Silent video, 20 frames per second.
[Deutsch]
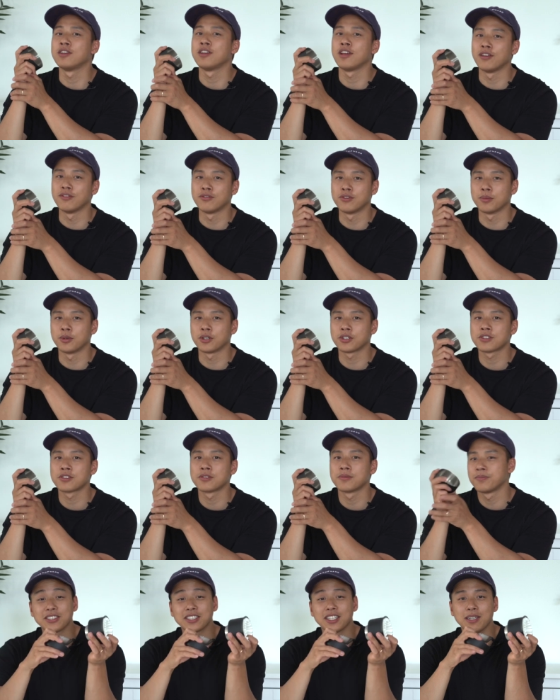in der Infobox.
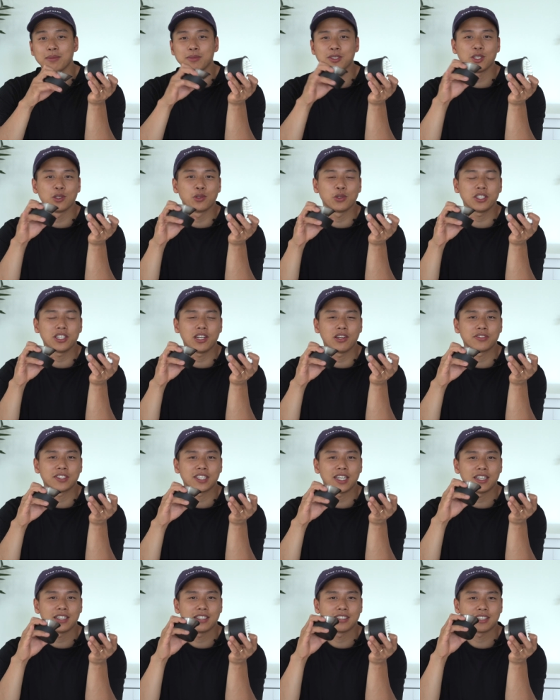Außerdem ist die
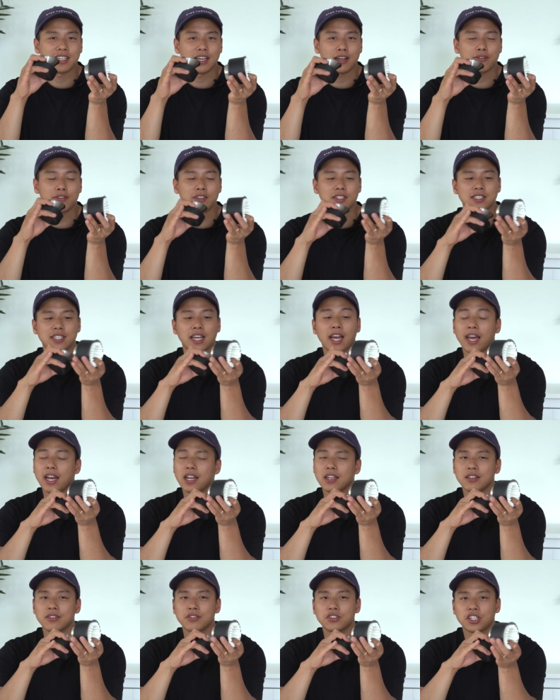Durchlaufzeit des Kaffees
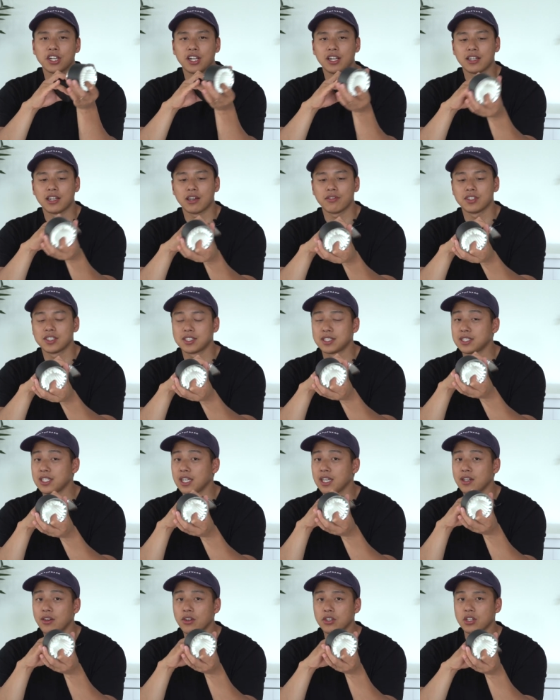relativ schnell, da wir
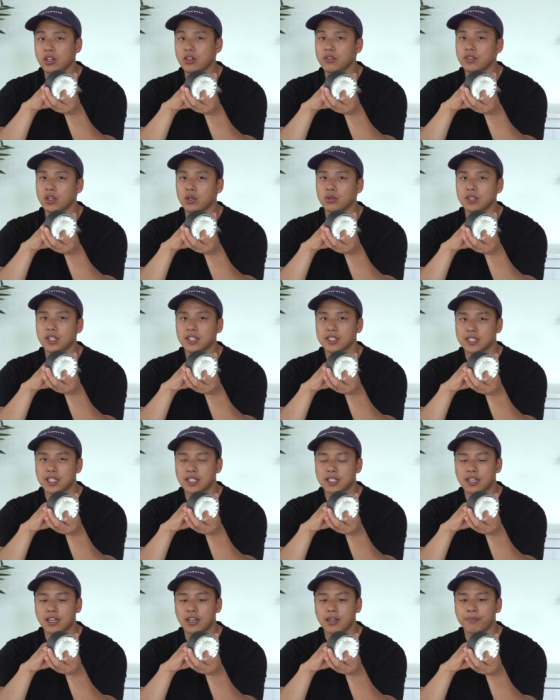10 Löcher auf der
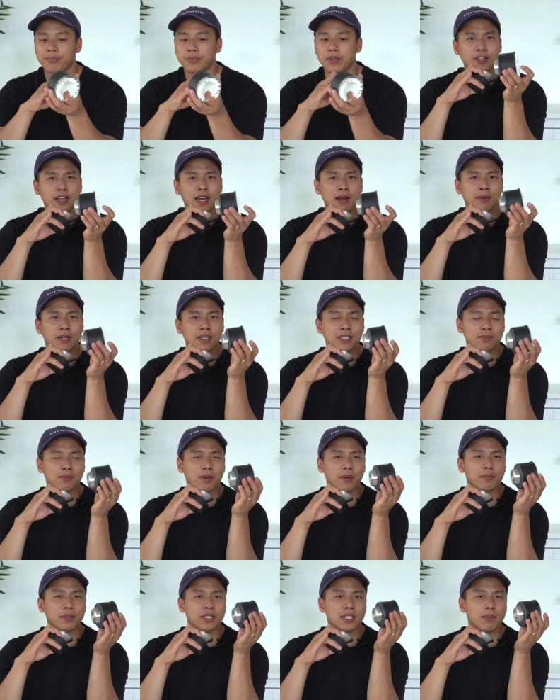Unterseite haben. Ich finde aber, dass
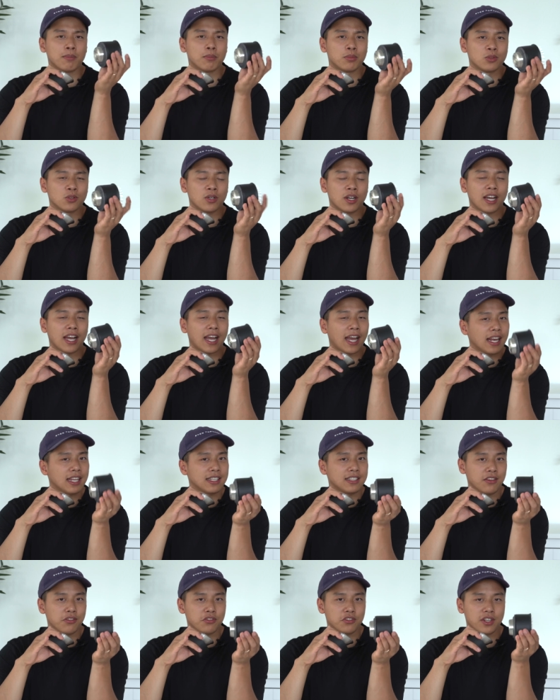man mit dem Brewer
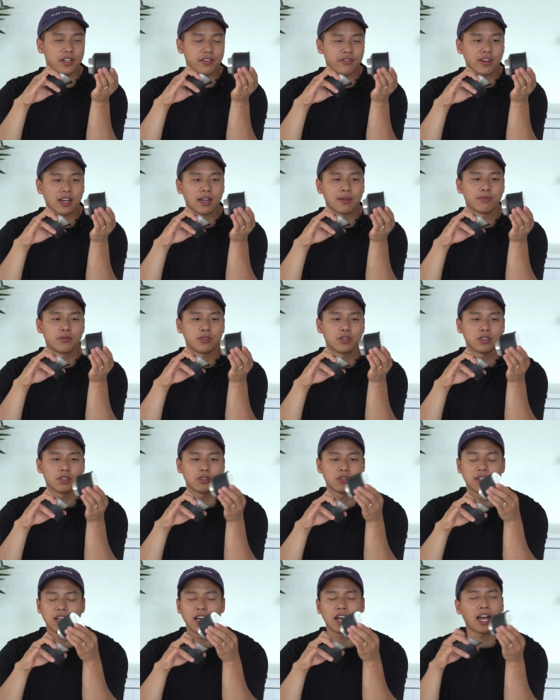relativ schnell warm
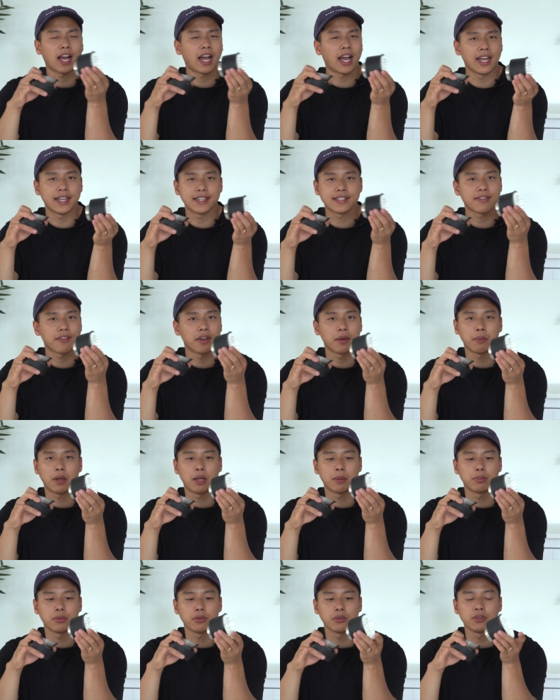wird und nach ein, zwei
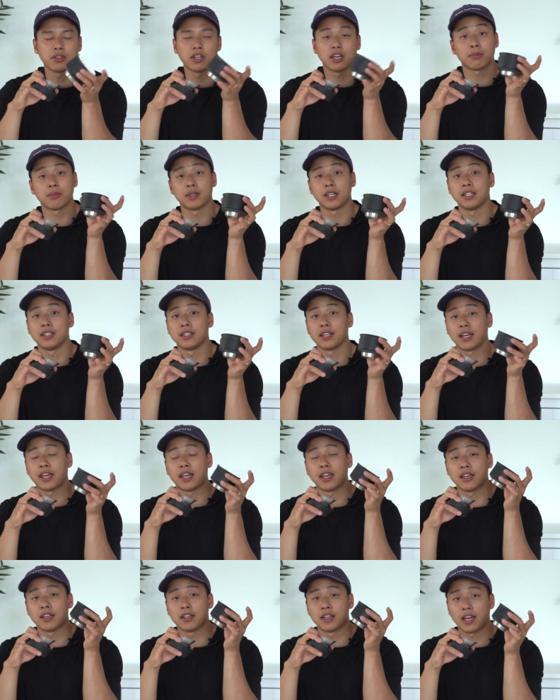Mal Brühen hat man den
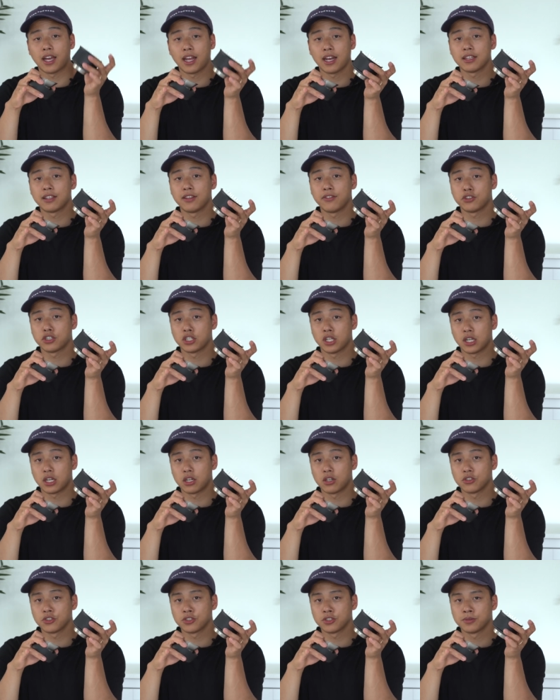Dreh relativ schnell
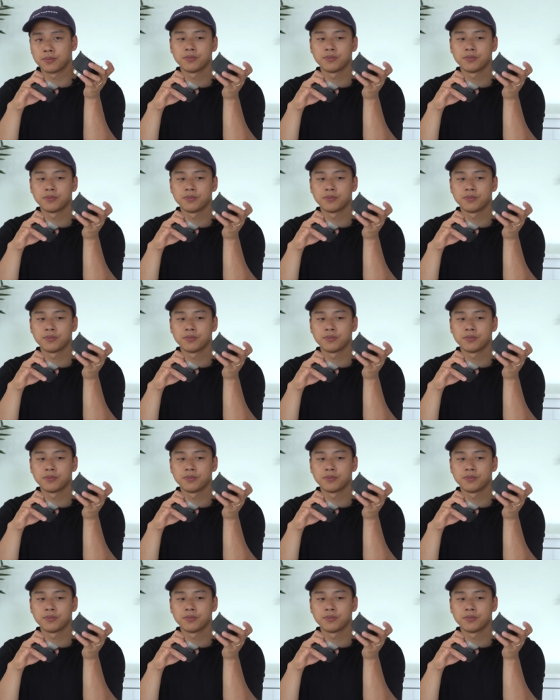raus.